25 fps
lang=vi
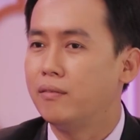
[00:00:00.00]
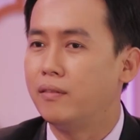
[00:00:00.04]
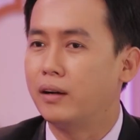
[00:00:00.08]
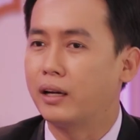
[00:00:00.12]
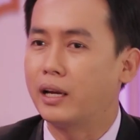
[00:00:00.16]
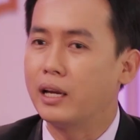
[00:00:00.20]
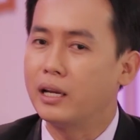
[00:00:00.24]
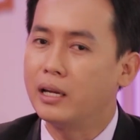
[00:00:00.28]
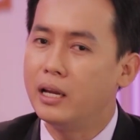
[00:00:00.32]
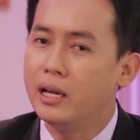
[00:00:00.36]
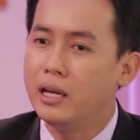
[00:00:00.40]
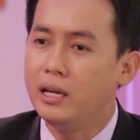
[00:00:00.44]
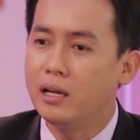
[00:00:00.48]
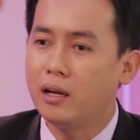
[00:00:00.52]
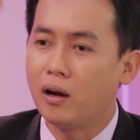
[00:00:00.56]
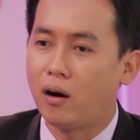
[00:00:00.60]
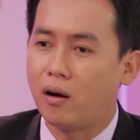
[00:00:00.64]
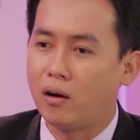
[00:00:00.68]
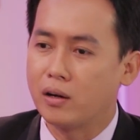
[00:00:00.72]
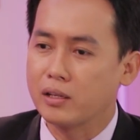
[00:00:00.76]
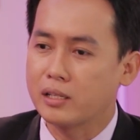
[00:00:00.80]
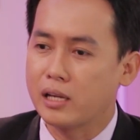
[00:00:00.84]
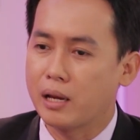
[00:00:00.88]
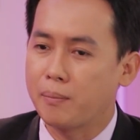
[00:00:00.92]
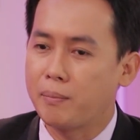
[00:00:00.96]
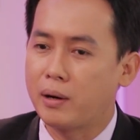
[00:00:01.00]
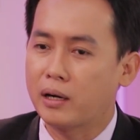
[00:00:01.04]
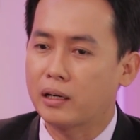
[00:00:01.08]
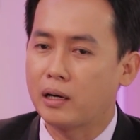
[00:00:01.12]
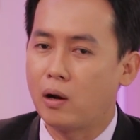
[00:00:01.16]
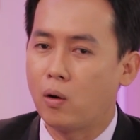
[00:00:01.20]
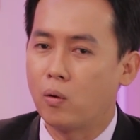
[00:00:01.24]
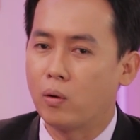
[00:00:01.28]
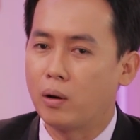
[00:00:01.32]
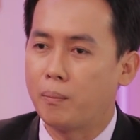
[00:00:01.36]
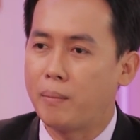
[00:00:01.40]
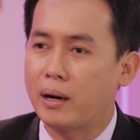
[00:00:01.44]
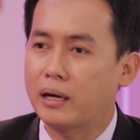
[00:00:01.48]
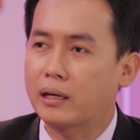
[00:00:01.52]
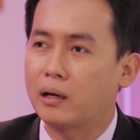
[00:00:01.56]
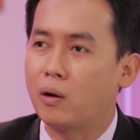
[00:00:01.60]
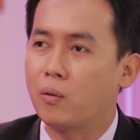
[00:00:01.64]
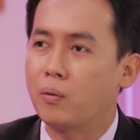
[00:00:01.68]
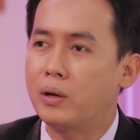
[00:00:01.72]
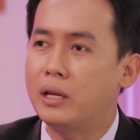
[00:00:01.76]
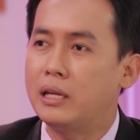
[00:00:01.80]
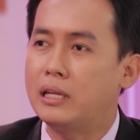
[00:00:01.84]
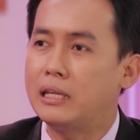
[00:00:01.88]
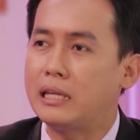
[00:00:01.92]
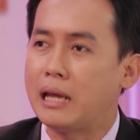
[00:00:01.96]
và khi đi họ sẽ bắt đầu là bắt
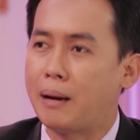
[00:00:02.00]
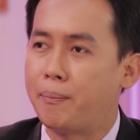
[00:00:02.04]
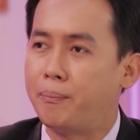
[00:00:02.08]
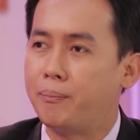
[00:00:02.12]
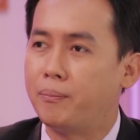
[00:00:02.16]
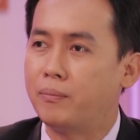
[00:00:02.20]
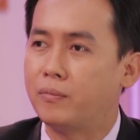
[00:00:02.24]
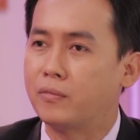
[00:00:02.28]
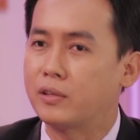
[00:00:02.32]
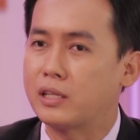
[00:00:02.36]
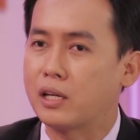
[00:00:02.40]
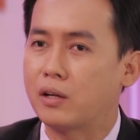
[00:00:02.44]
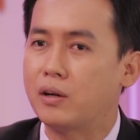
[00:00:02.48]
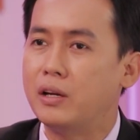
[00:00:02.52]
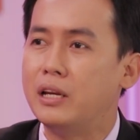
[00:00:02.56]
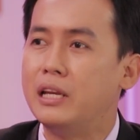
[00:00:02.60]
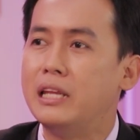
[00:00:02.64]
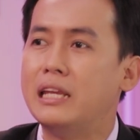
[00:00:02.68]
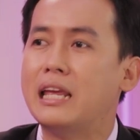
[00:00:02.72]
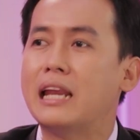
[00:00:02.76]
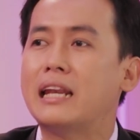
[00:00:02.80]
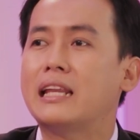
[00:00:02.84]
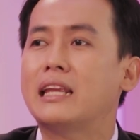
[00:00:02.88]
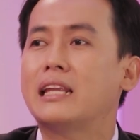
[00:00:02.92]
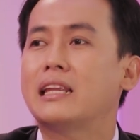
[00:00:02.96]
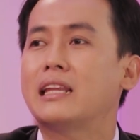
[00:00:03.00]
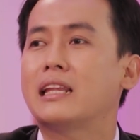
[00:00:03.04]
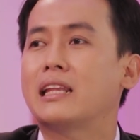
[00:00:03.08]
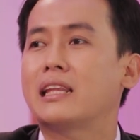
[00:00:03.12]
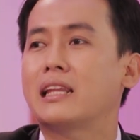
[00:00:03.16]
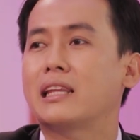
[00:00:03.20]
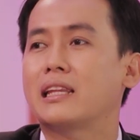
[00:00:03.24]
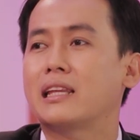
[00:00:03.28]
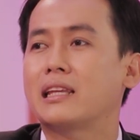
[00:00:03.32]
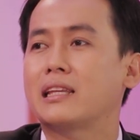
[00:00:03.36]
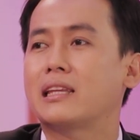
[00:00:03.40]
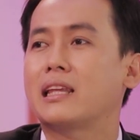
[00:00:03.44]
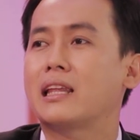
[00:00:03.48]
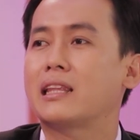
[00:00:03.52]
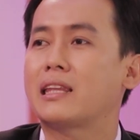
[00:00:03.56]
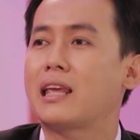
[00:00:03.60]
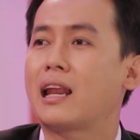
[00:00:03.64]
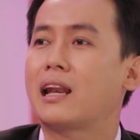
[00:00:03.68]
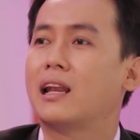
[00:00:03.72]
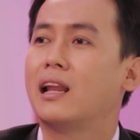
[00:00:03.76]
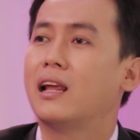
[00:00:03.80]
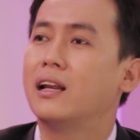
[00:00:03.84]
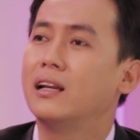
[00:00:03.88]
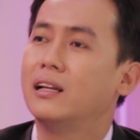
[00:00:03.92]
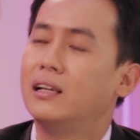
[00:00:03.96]
đầu đi chậm, sau đi nhanh nhanh,
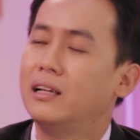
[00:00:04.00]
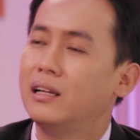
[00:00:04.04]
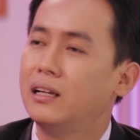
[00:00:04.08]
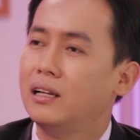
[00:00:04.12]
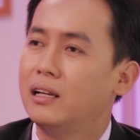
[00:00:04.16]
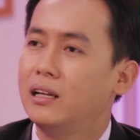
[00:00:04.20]
nhanh lên